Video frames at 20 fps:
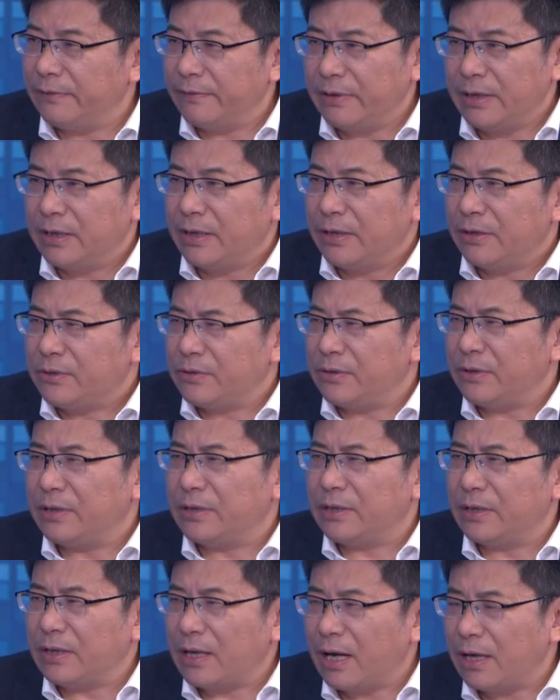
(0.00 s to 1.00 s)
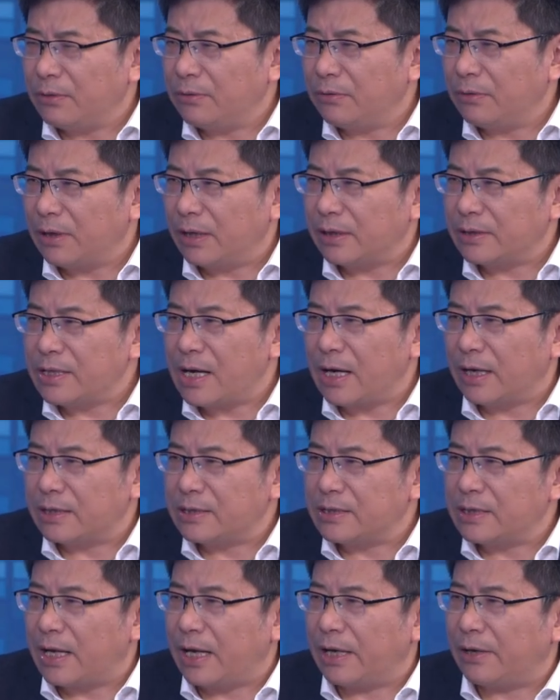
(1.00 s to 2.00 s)
因为去的人太多了，价格
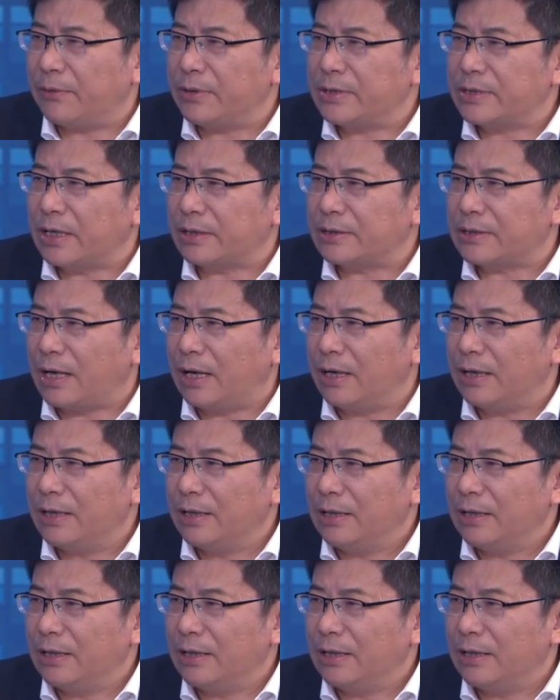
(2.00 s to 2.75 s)
自然会上涨。